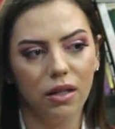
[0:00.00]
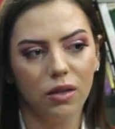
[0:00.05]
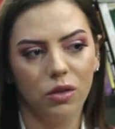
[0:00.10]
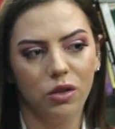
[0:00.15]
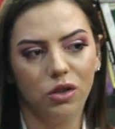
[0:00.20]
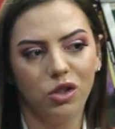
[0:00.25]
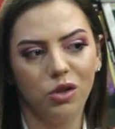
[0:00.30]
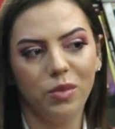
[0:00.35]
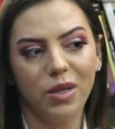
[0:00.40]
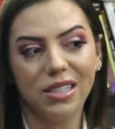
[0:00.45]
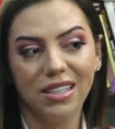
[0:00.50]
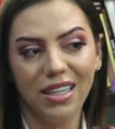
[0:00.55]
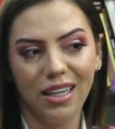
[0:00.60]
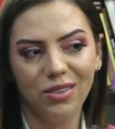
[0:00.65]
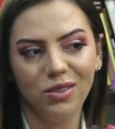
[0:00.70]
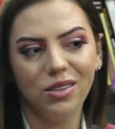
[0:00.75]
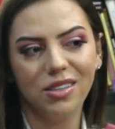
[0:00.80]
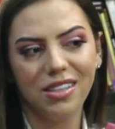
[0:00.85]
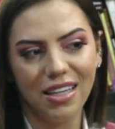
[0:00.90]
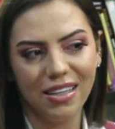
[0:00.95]
Curitiba é
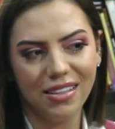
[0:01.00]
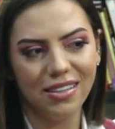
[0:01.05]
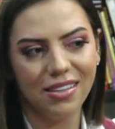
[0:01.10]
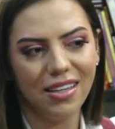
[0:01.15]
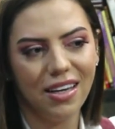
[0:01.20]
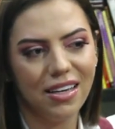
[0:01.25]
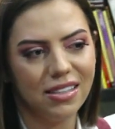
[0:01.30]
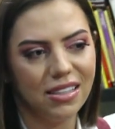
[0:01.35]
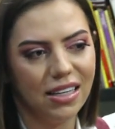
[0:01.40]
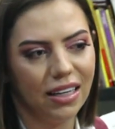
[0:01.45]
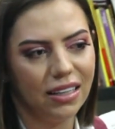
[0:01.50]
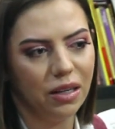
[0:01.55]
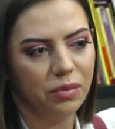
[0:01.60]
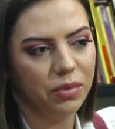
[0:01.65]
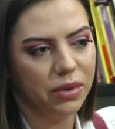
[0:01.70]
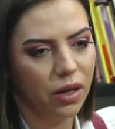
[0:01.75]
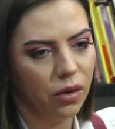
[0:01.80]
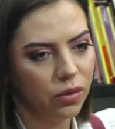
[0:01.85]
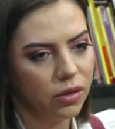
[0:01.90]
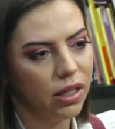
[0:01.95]
116, é a
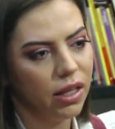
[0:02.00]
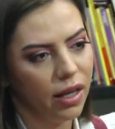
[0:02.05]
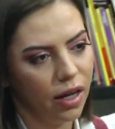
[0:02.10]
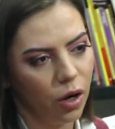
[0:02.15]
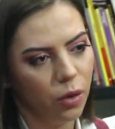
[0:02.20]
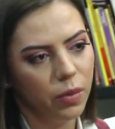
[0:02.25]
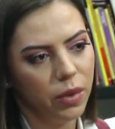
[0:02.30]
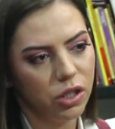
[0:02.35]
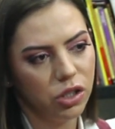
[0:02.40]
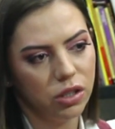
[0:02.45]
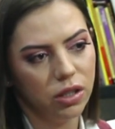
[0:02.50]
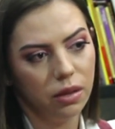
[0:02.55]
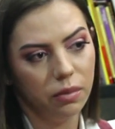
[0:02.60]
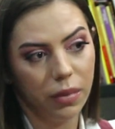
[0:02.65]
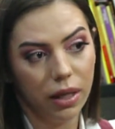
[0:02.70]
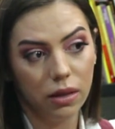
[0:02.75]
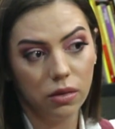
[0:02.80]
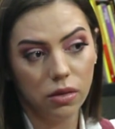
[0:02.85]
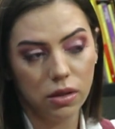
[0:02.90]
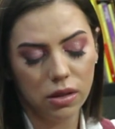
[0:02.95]
capital que realmente tem
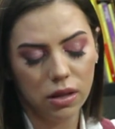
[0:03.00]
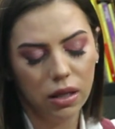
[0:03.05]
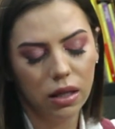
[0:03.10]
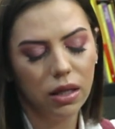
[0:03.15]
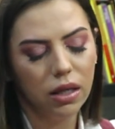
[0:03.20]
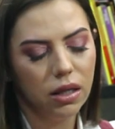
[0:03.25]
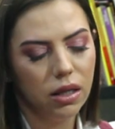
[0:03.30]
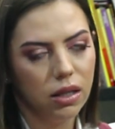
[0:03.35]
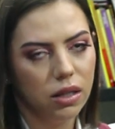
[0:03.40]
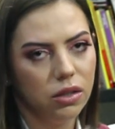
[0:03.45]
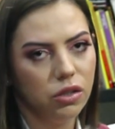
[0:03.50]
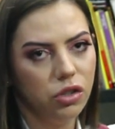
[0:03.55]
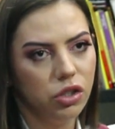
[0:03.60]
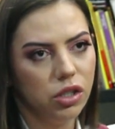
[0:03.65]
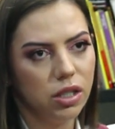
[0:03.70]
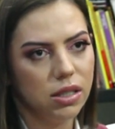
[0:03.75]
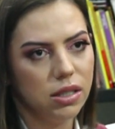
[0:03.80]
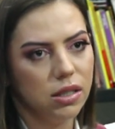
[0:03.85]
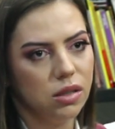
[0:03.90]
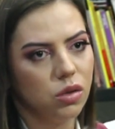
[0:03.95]
menos
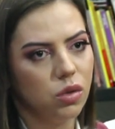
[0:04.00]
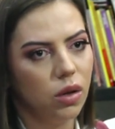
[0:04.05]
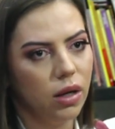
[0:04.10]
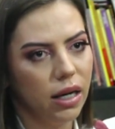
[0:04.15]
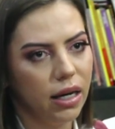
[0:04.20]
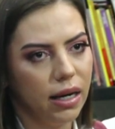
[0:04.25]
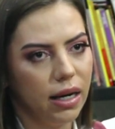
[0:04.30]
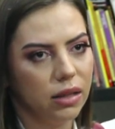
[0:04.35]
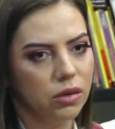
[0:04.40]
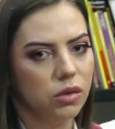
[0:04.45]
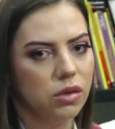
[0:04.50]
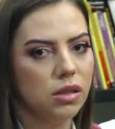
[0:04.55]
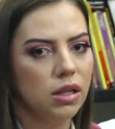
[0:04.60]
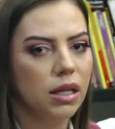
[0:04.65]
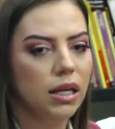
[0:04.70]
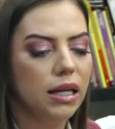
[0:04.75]
dias ensolarados.